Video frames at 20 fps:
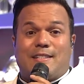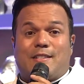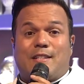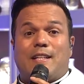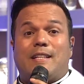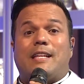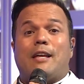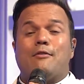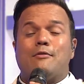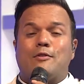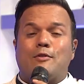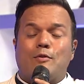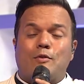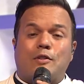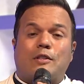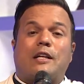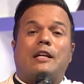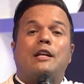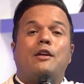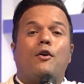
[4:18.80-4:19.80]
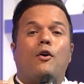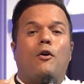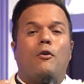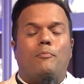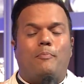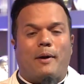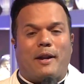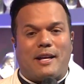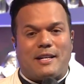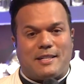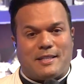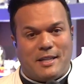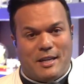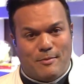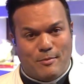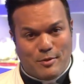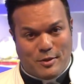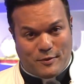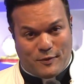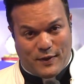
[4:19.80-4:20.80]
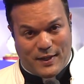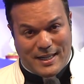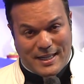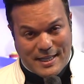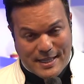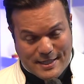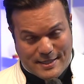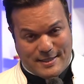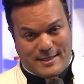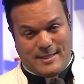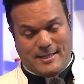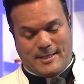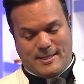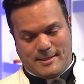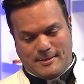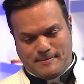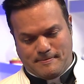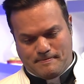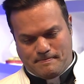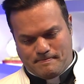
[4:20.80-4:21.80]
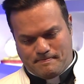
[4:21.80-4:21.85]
Se Deus nos criou para sermos felizes,